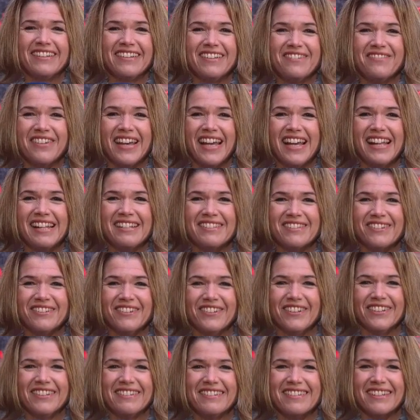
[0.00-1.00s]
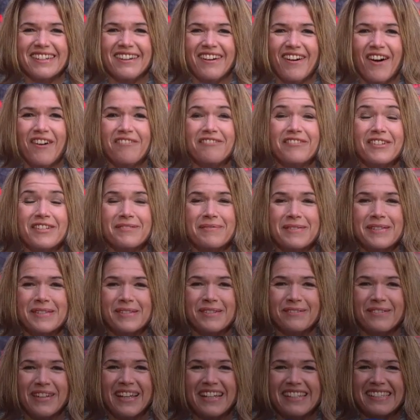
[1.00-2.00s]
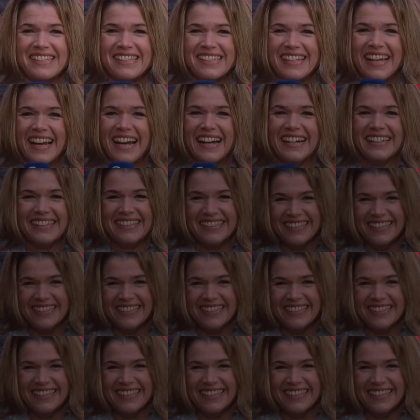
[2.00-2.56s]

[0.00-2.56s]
die Welt und äh, hoffentlich bis zum nächsten Jahr.